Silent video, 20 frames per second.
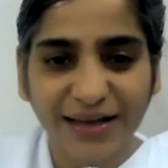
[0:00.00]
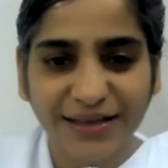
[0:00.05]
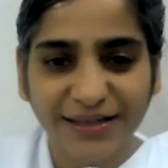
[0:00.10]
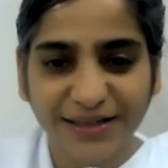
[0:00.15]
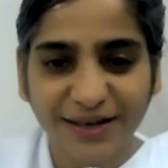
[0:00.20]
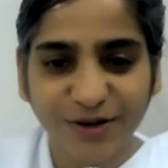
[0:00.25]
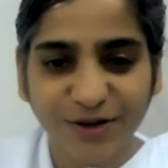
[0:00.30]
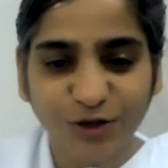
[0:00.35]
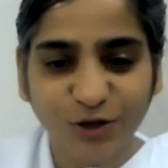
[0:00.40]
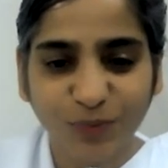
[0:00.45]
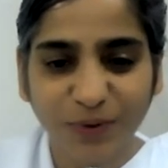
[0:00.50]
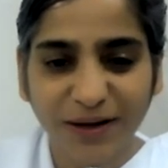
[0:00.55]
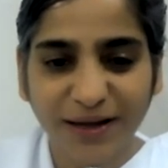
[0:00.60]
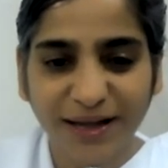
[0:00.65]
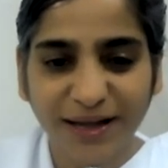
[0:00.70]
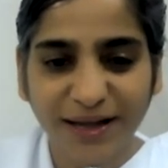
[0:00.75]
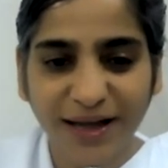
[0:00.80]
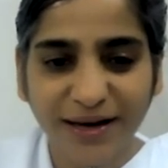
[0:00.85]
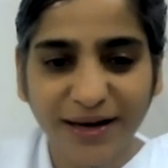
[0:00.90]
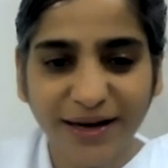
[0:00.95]
अच्छा उस पर
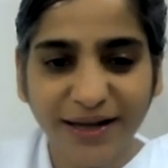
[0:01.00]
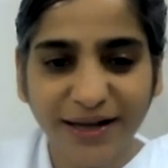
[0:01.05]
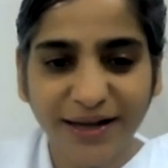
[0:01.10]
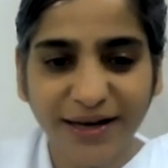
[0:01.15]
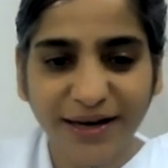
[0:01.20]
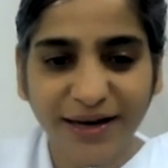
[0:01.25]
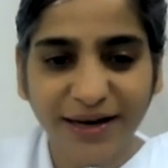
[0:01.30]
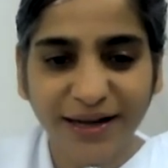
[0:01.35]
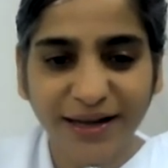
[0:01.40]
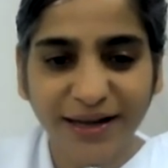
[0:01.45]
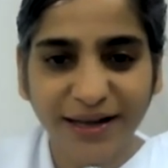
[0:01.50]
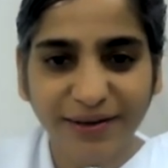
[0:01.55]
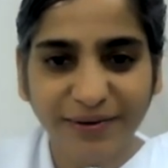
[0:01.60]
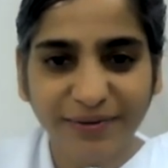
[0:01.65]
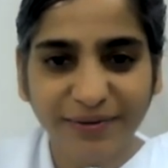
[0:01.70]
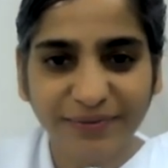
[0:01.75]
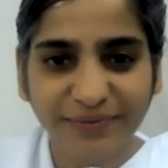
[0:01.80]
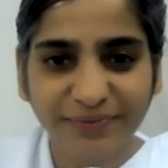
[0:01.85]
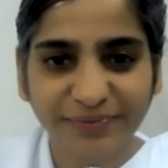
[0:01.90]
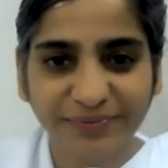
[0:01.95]
क्या नहीं करेंगे
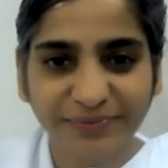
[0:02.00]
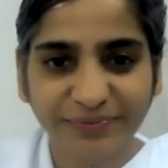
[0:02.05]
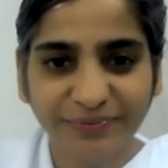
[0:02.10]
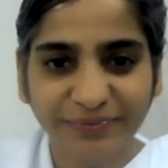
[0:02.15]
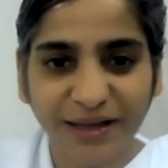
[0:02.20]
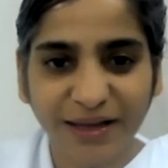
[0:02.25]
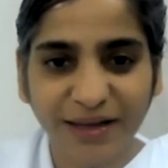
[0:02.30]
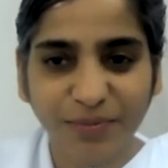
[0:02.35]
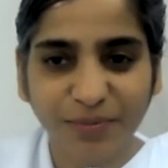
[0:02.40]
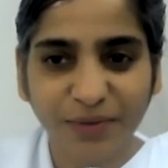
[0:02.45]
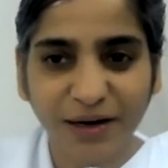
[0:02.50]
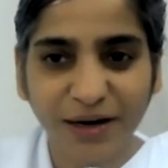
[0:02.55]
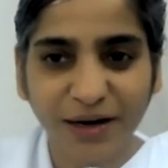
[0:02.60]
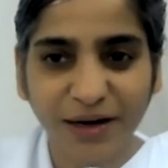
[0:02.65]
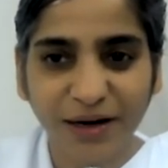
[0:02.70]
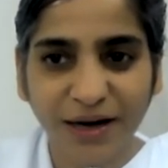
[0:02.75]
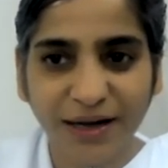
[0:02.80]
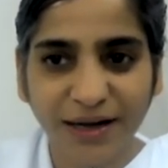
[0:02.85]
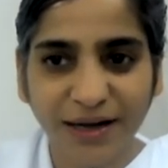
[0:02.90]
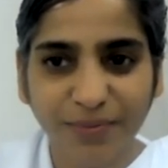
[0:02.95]
नहीं
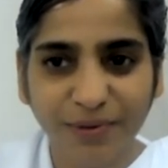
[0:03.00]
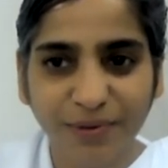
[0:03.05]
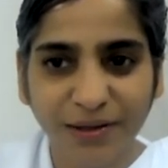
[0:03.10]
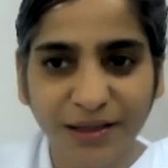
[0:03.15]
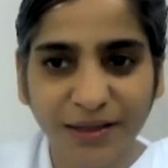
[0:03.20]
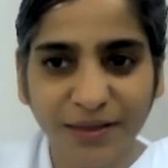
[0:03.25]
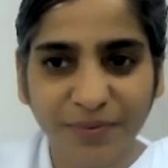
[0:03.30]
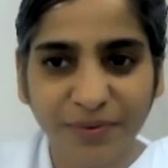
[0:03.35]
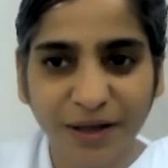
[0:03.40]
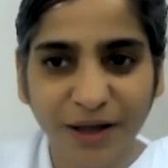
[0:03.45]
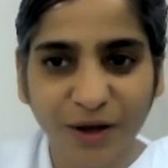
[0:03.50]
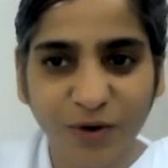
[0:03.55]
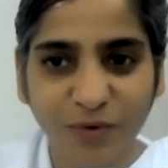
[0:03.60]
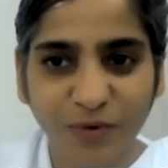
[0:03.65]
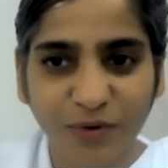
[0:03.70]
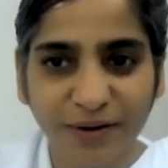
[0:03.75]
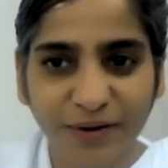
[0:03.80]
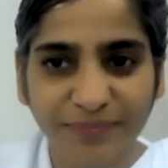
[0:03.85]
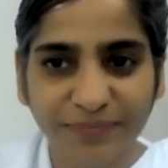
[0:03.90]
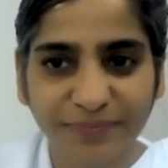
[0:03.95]
मनाने का मतलब क्या
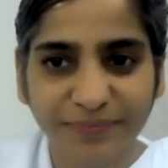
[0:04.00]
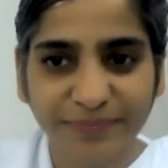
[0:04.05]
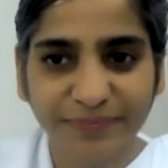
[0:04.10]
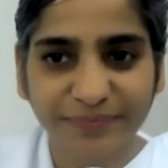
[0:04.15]
लक्ष्मी